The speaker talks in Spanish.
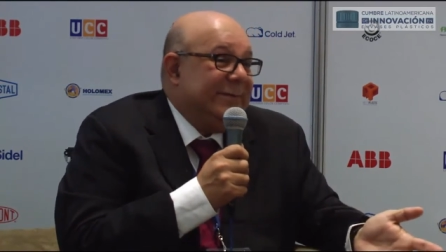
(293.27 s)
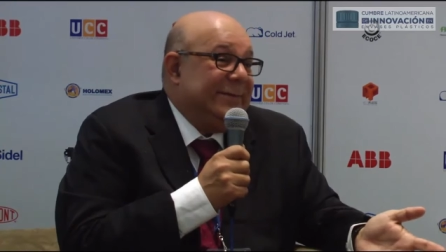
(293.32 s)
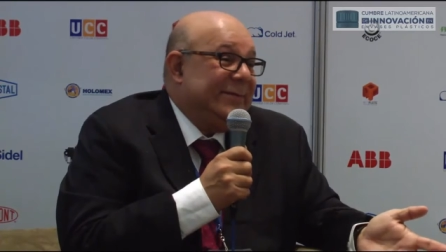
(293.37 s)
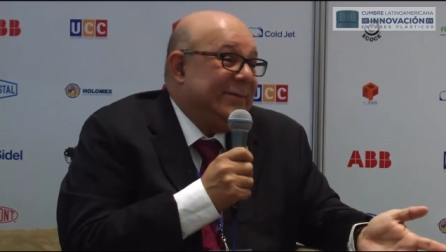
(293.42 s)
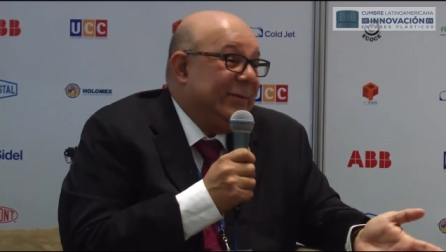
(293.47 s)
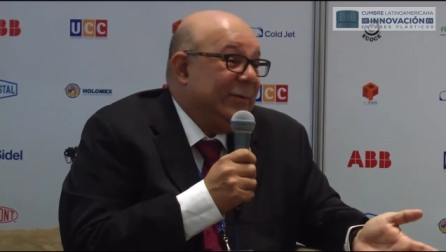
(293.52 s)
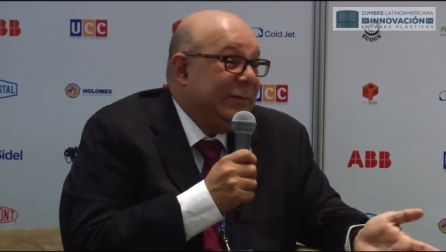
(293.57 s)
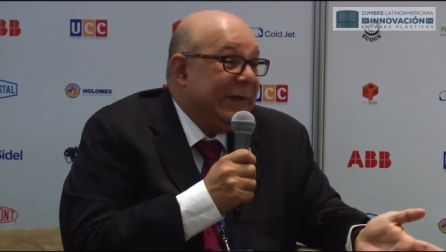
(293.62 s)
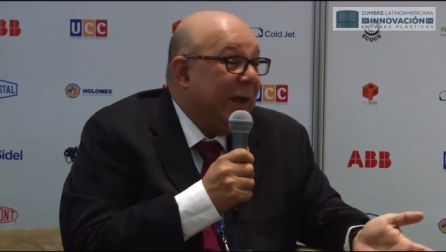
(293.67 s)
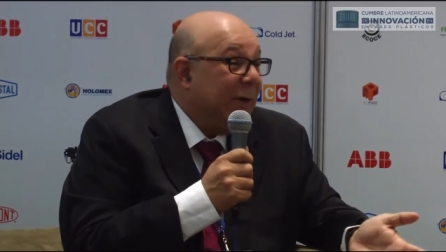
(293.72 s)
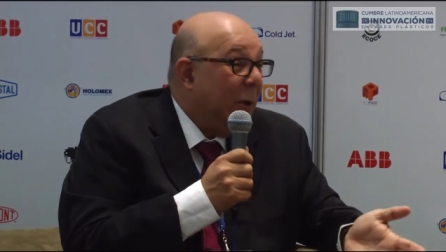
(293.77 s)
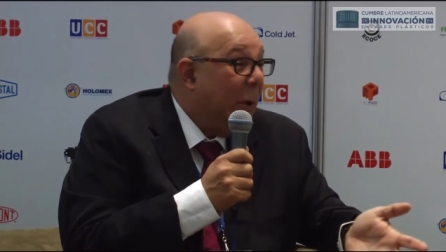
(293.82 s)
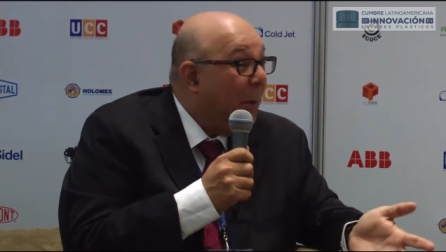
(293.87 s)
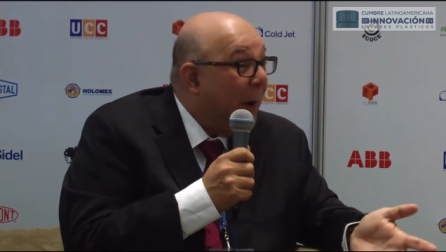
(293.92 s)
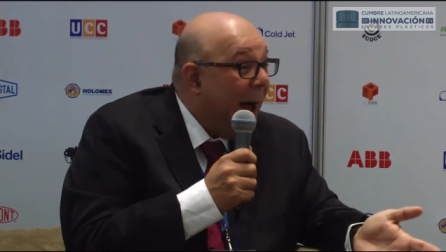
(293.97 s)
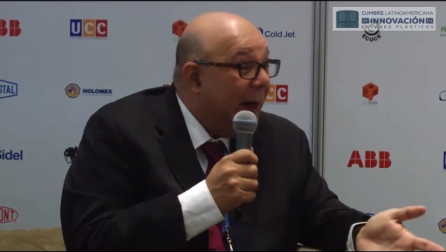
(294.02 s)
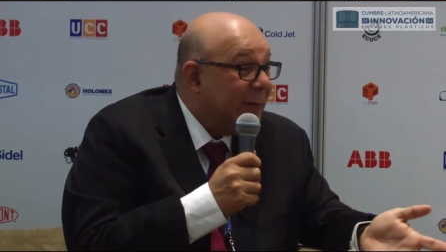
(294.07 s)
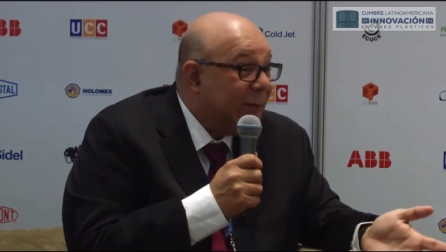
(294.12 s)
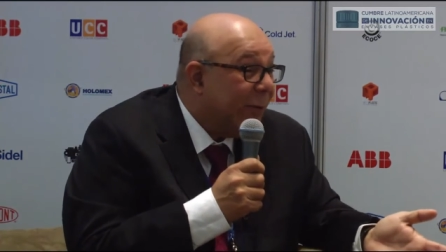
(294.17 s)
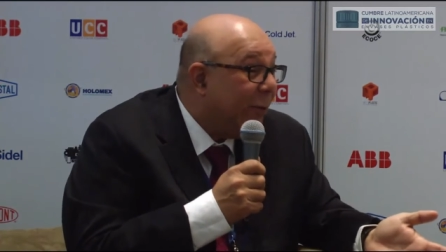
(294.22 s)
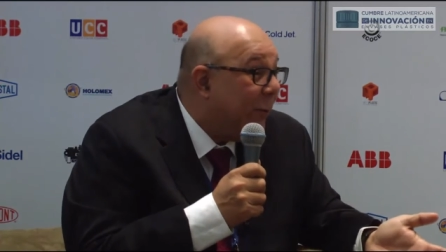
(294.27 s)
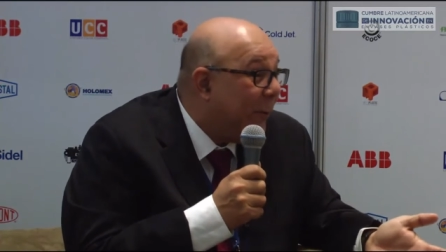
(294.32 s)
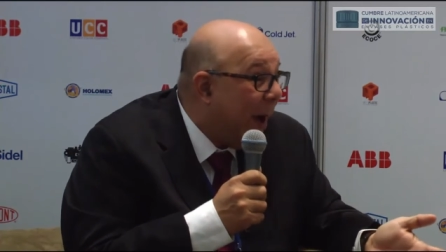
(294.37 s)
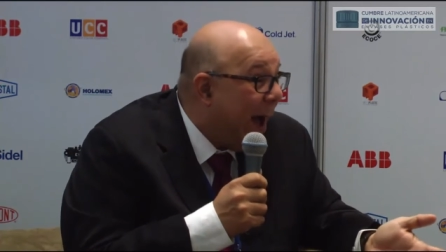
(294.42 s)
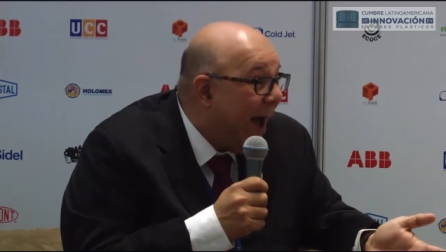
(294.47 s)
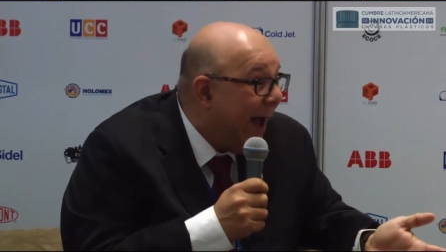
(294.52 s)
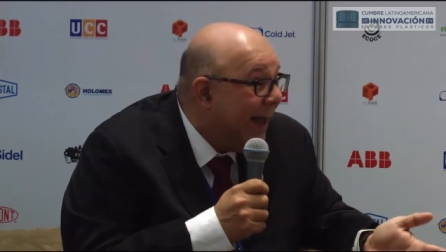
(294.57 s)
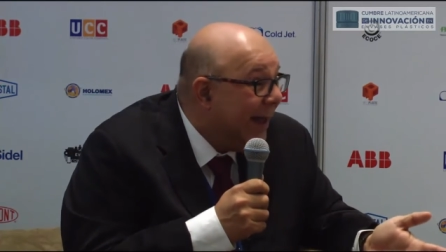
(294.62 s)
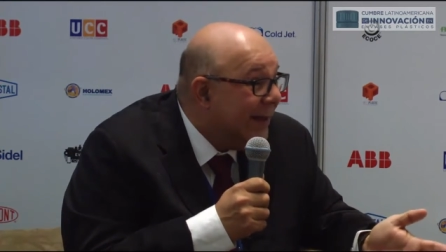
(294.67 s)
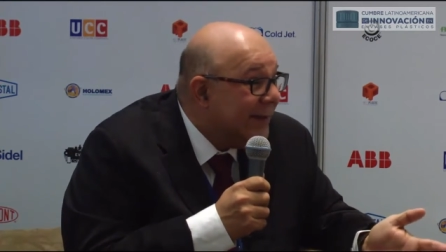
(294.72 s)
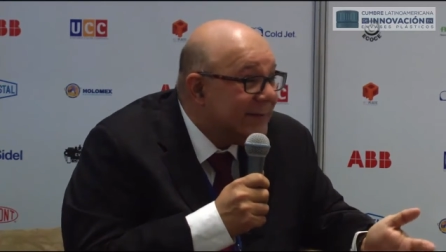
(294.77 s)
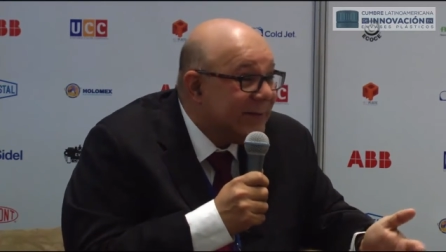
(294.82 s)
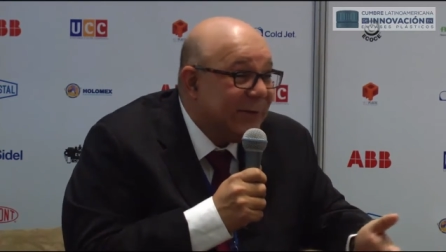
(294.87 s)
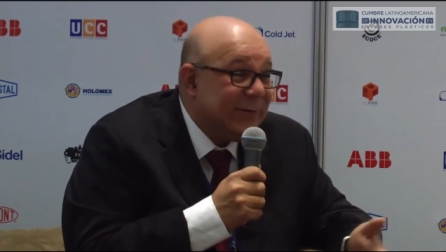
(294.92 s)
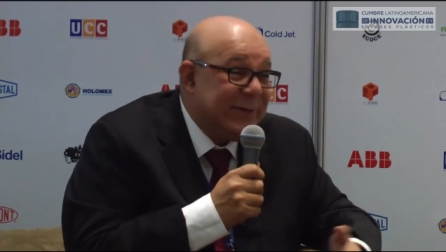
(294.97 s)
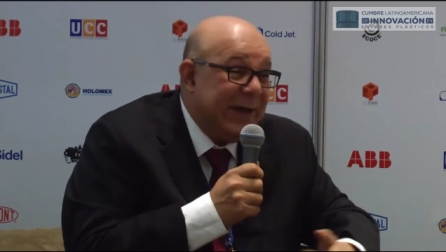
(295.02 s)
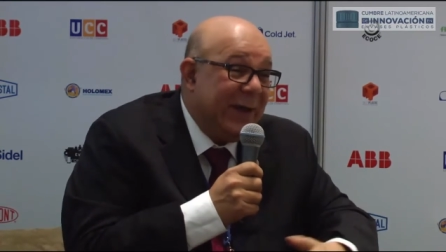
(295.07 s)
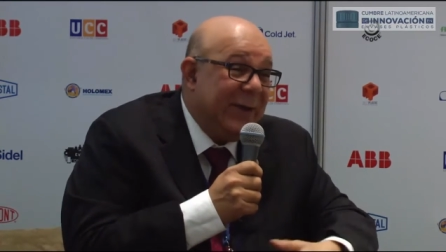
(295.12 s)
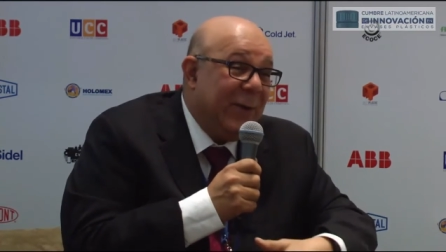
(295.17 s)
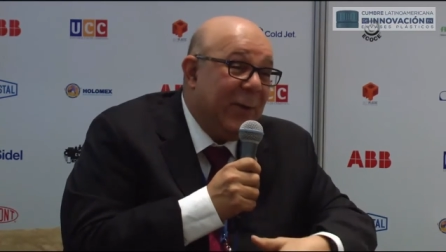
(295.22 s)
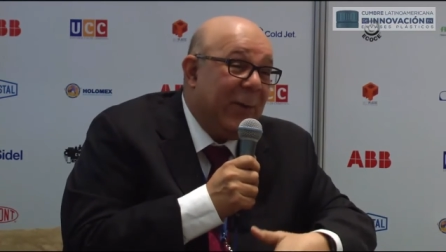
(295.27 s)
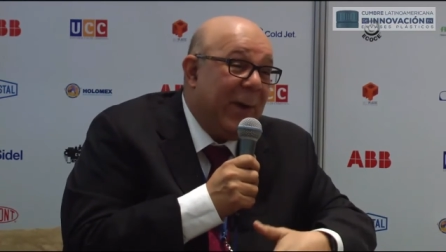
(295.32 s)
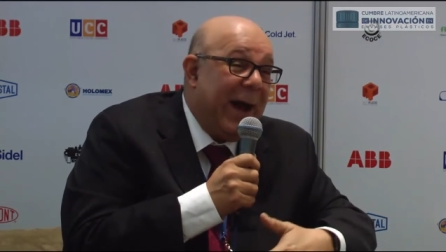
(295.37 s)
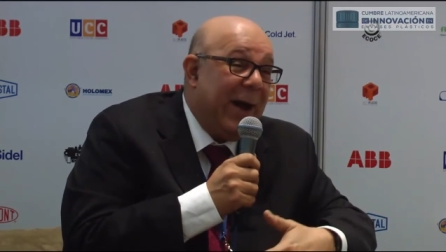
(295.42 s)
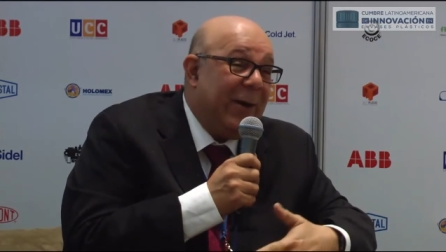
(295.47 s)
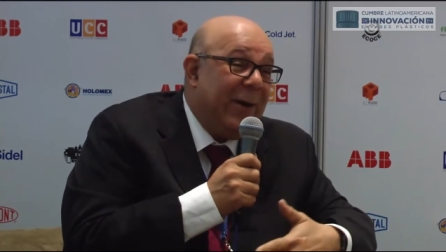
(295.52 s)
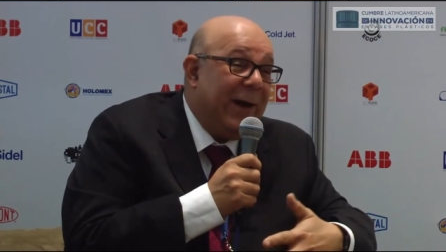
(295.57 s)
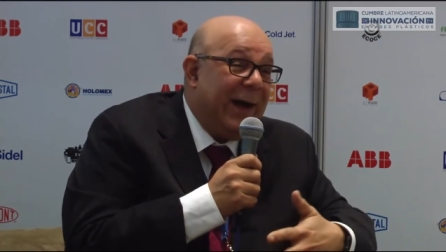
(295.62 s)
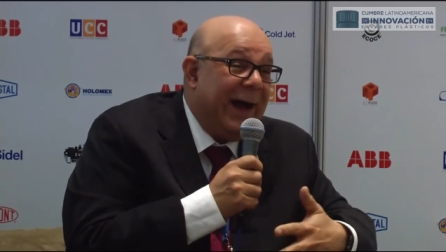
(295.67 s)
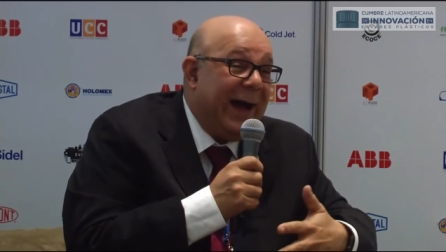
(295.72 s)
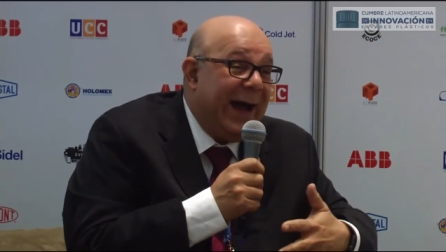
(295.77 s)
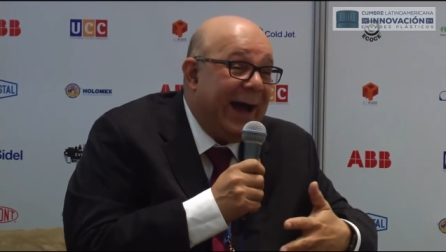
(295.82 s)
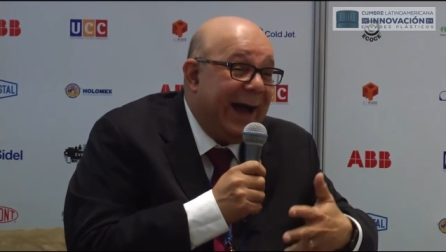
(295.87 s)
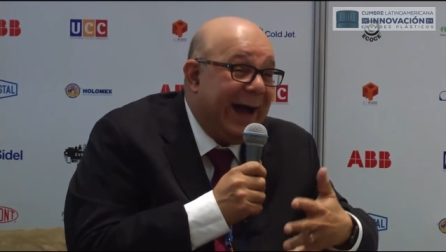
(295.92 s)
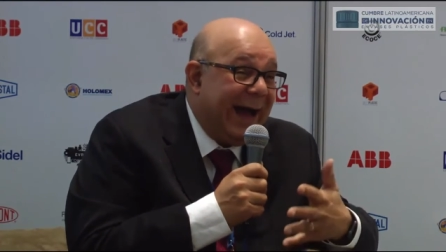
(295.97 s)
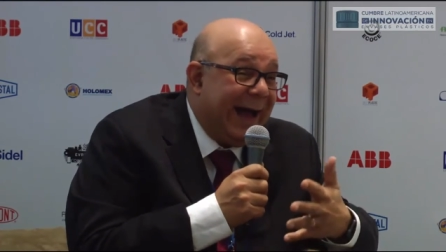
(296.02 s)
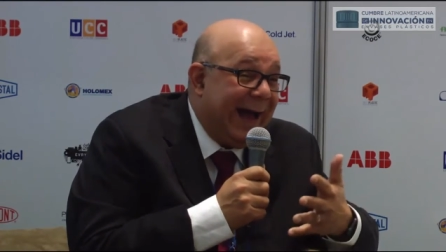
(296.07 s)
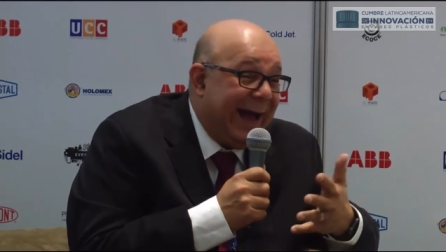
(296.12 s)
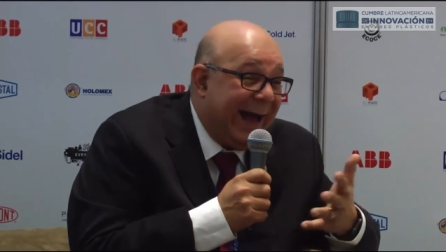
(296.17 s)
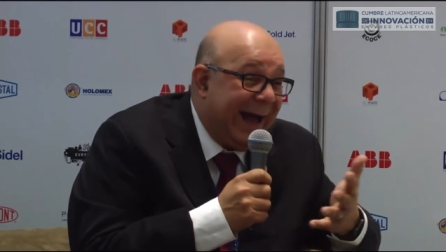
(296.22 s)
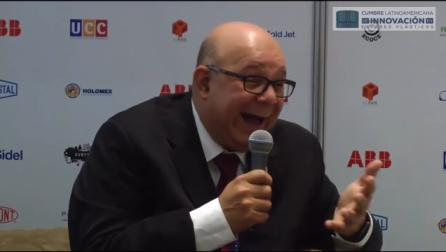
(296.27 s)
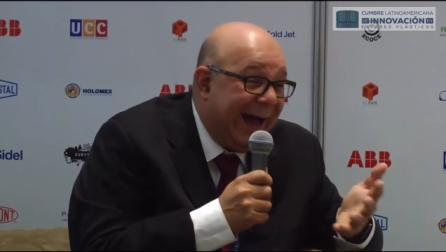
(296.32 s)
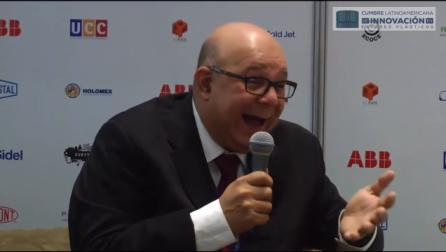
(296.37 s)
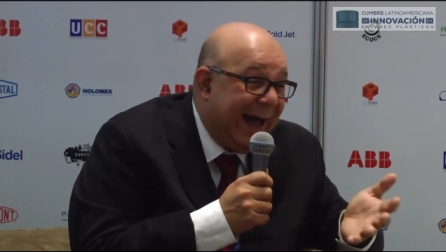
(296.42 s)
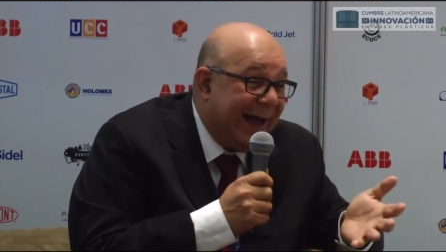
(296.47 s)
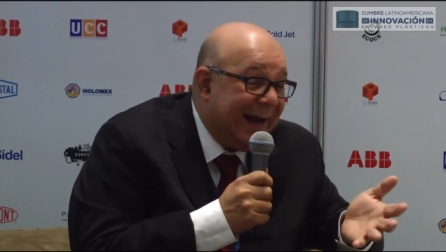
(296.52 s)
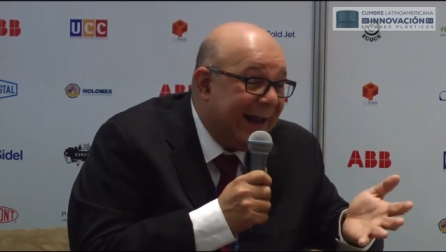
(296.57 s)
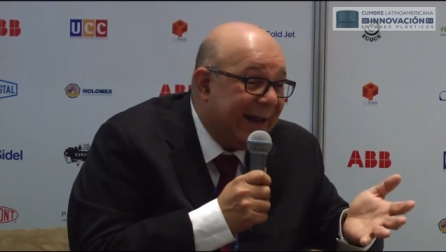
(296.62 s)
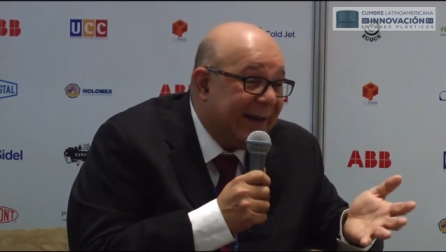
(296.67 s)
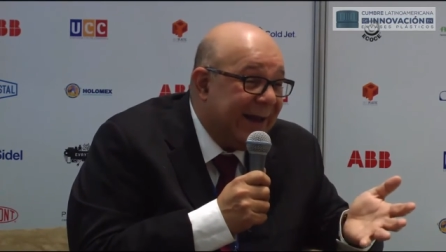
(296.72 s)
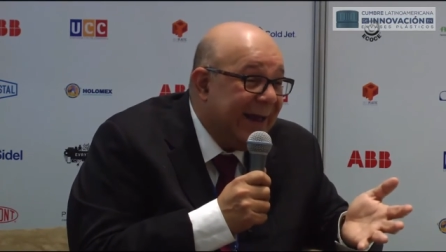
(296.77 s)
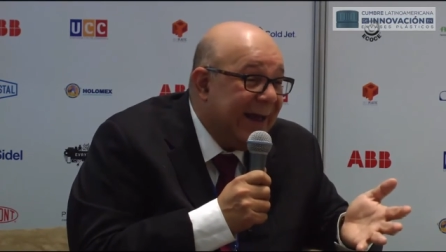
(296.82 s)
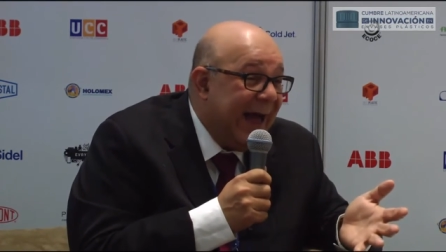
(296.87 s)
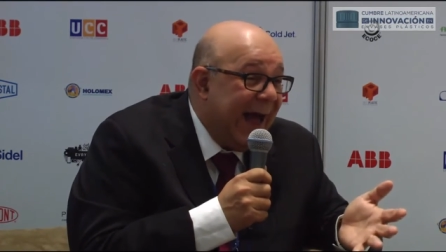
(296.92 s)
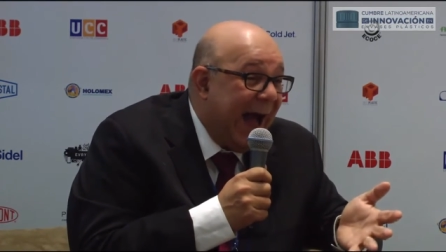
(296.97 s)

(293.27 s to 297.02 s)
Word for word: si usted no va a Drupa, si usted no va a,